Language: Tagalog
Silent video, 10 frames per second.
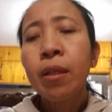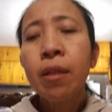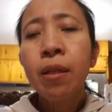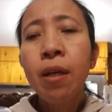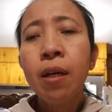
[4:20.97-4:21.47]

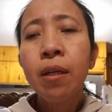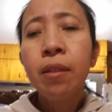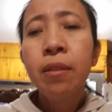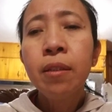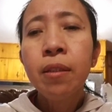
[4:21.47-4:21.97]
yeah
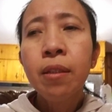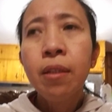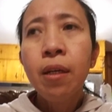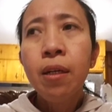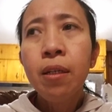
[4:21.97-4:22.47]

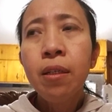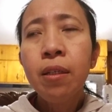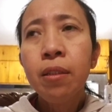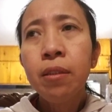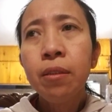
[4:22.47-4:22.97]

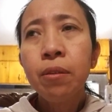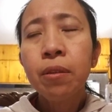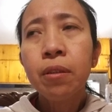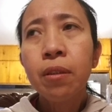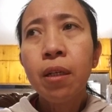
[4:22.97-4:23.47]
uh,
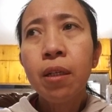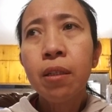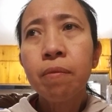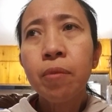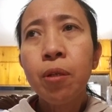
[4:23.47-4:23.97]
uh,
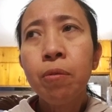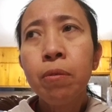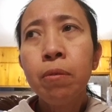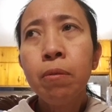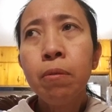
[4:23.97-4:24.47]
yung
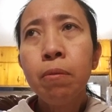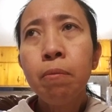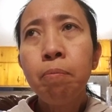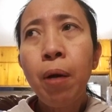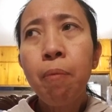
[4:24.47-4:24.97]

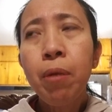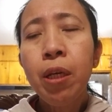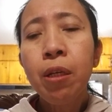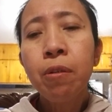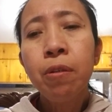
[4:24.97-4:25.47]

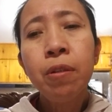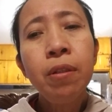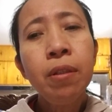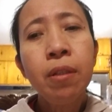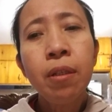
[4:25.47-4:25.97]
family ko,
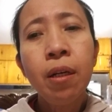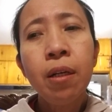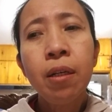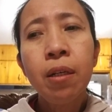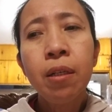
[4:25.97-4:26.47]

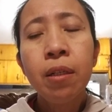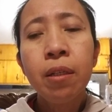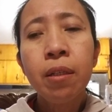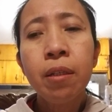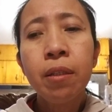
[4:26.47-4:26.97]

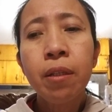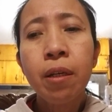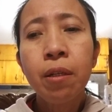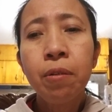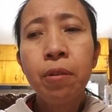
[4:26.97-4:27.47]
uh, they
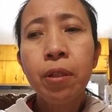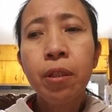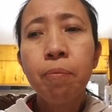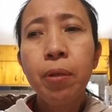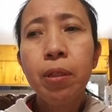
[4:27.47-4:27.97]
are all in the
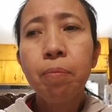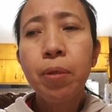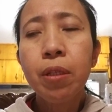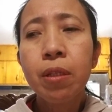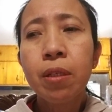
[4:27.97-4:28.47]

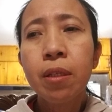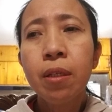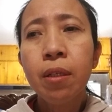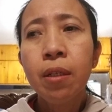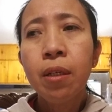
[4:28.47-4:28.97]
Philippines.
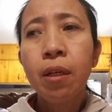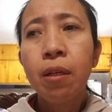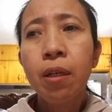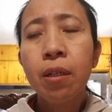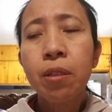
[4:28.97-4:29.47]

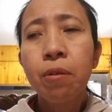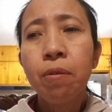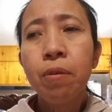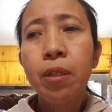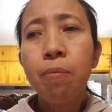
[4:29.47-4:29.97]
Uh, so
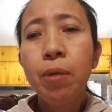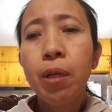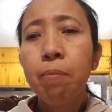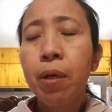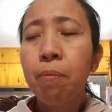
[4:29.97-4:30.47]
only me
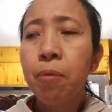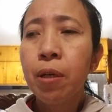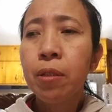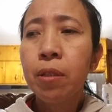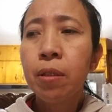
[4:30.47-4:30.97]
and my
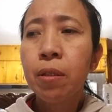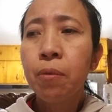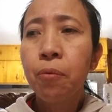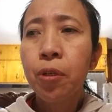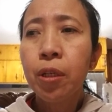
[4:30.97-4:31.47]
brother
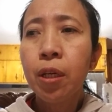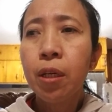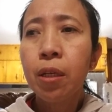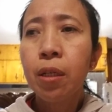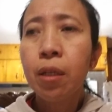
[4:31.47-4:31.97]

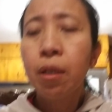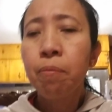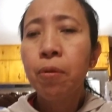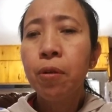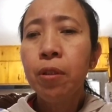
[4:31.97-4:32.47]
working
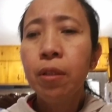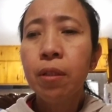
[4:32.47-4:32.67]
abroad.